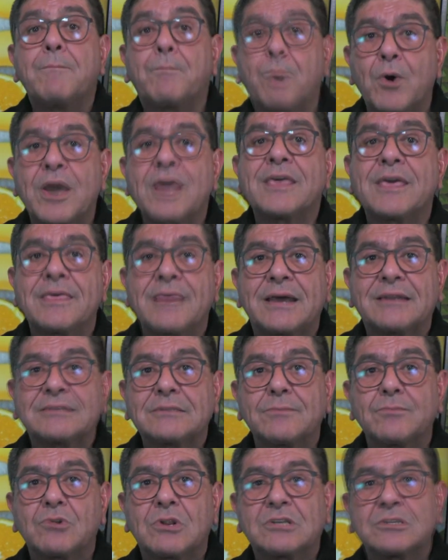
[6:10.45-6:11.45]
puede
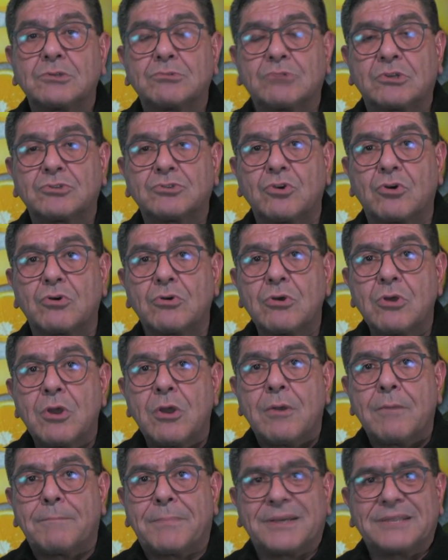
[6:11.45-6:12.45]
dárseme una situación
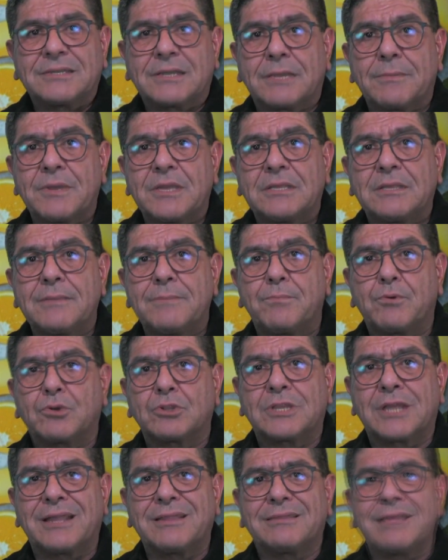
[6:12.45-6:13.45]
básicamente
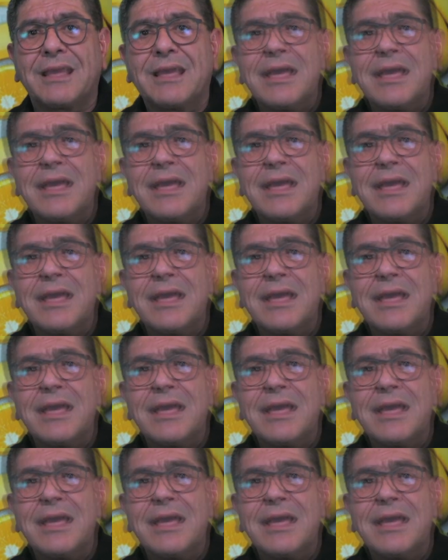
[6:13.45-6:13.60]
importante,